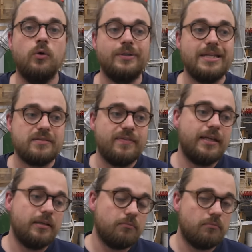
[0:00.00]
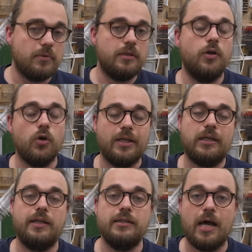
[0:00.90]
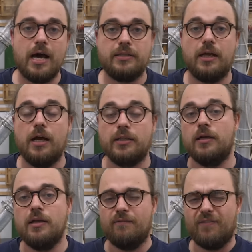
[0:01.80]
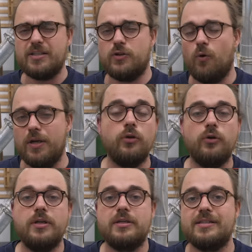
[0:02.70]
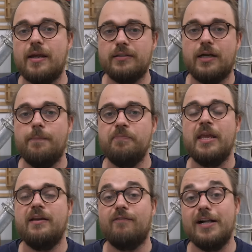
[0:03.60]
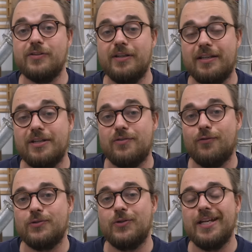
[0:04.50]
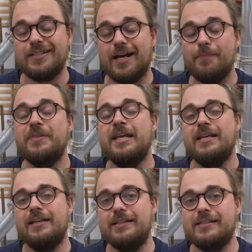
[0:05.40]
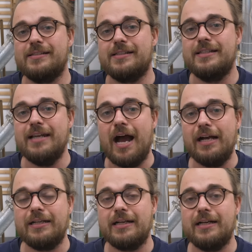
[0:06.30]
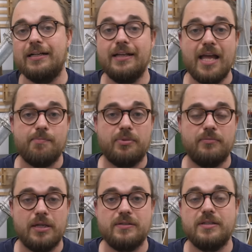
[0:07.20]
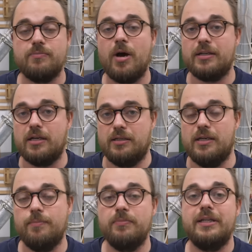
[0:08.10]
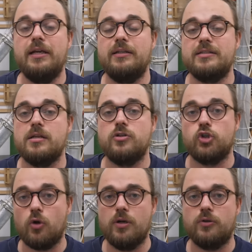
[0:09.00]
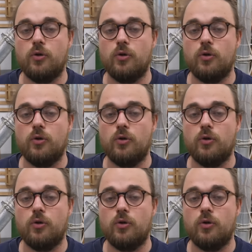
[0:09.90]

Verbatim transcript: Und deswegen hier noch der kleine Nachtrag. Was ich euch auch noch nicht gezeigt habe, weil es noch nicht richtig funktioniert hat, ist die Anker-App, also die Smart Anker-App, mit der ihr das Ganze steuern